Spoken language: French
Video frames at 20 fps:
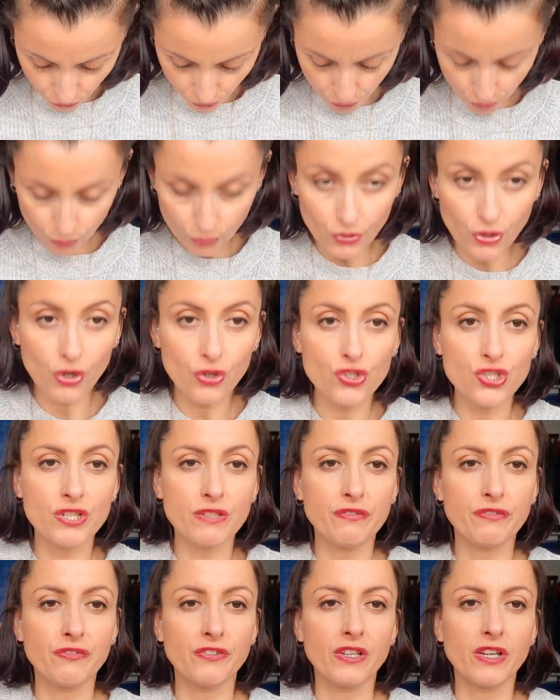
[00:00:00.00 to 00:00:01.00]
en deux longueurs,
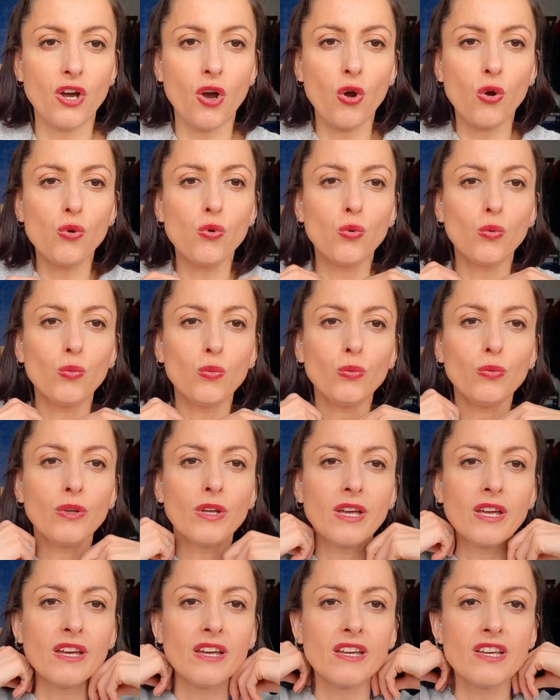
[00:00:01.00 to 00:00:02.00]
j'ai fait en
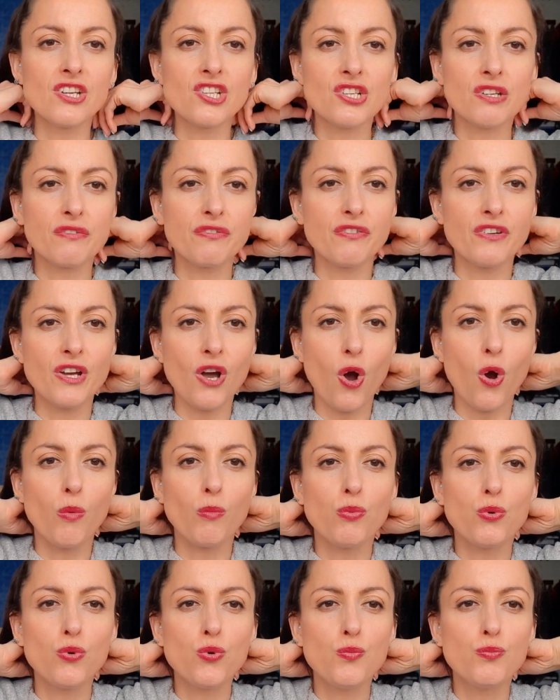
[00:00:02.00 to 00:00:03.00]
long et j'ai fait
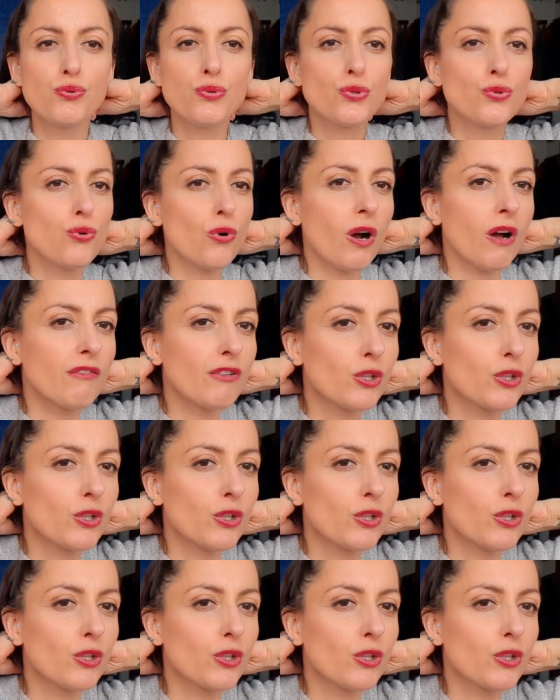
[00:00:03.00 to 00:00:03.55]
en beaucoup plus court